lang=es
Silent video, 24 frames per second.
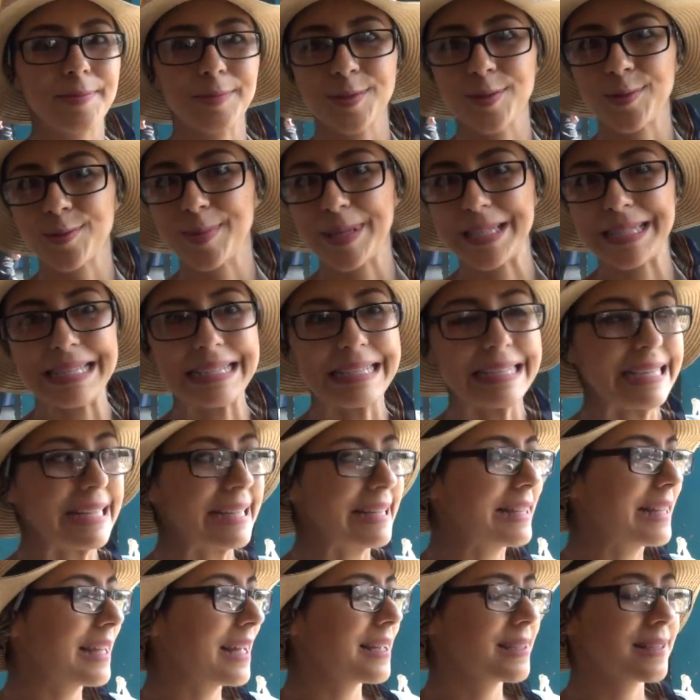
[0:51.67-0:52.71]
sus
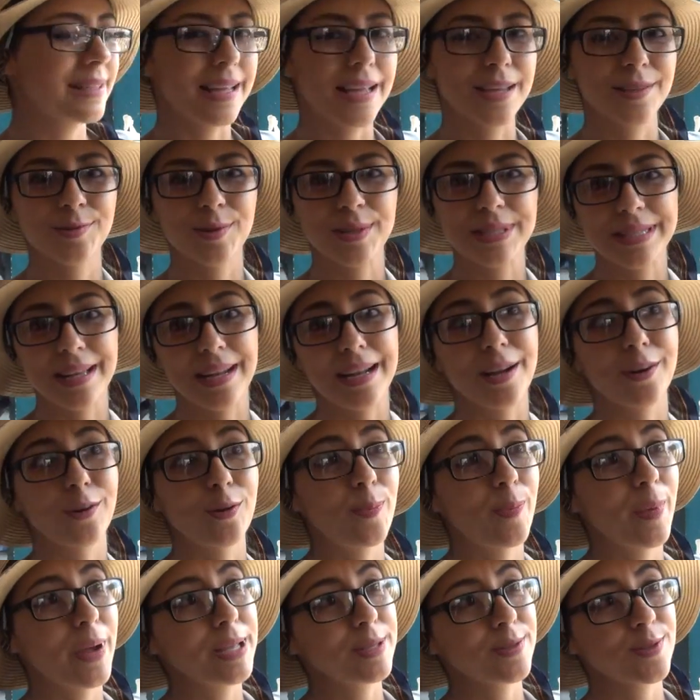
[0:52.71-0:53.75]
bicicletas, de hecho hasta la
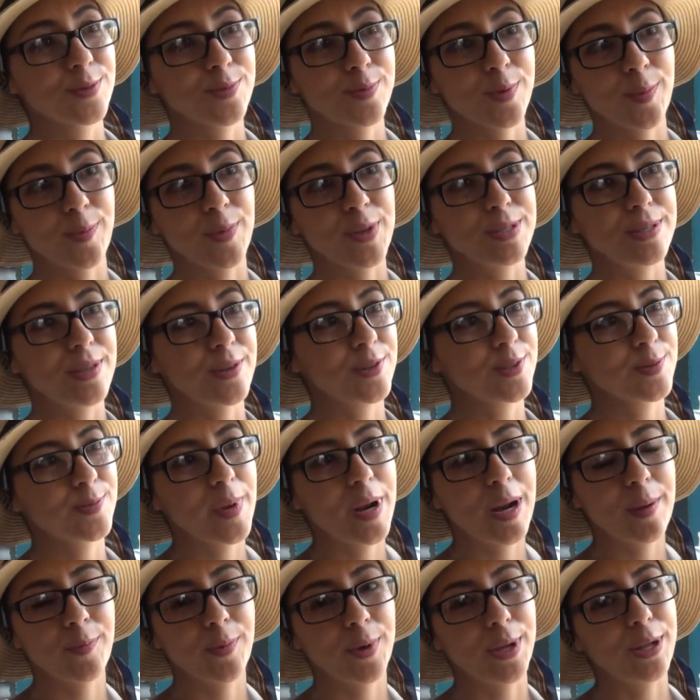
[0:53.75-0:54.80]
ropa de sus propios hijos
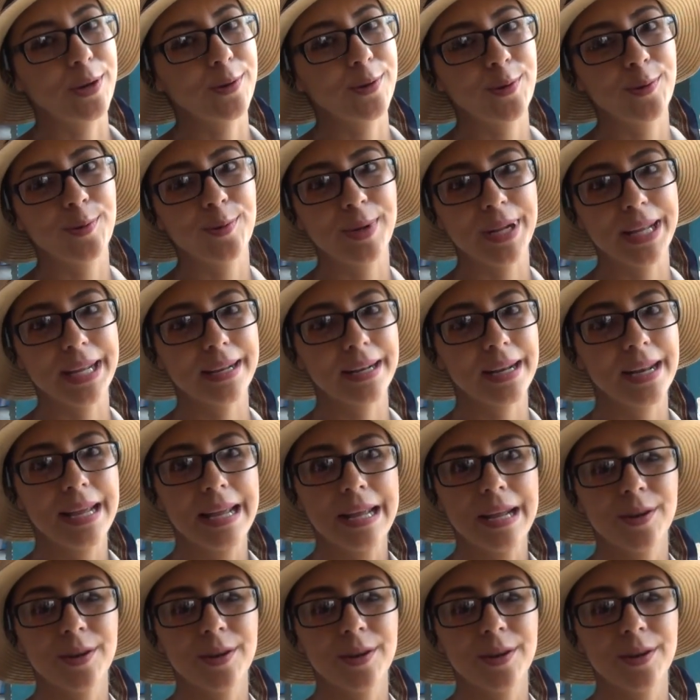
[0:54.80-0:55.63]
para poder cubrir